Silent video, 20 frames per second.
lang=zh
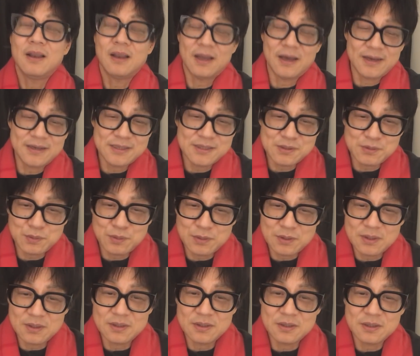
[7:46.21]
来自
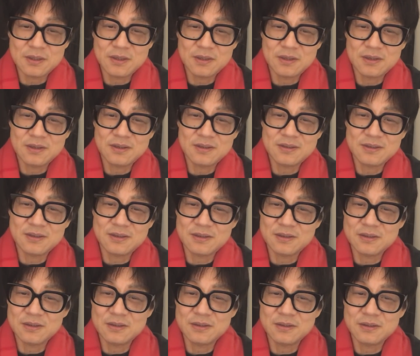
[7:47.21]
于这
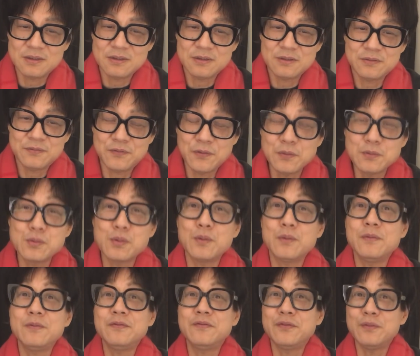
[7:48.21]
个封
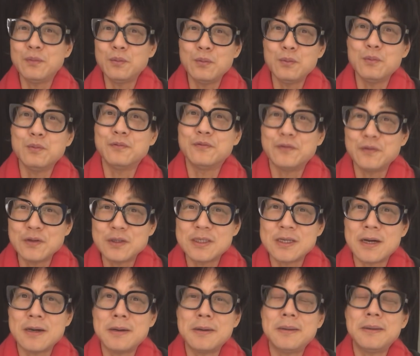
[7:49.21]
村、封路、封
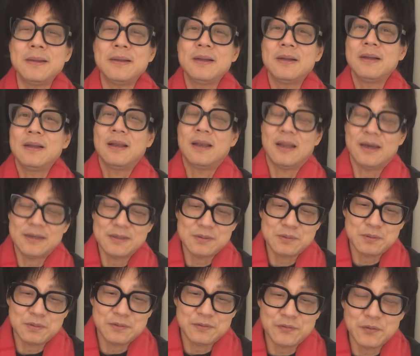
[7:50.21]
乡，来
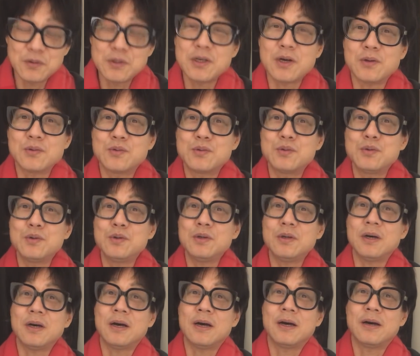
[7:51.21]
自于封小区
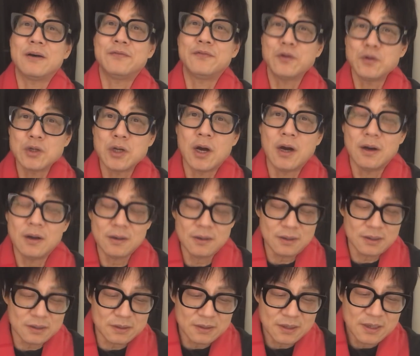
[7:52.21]
啊、封
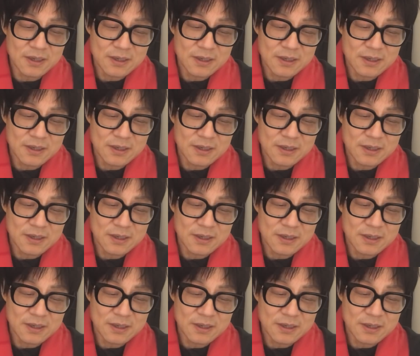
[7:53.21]
城，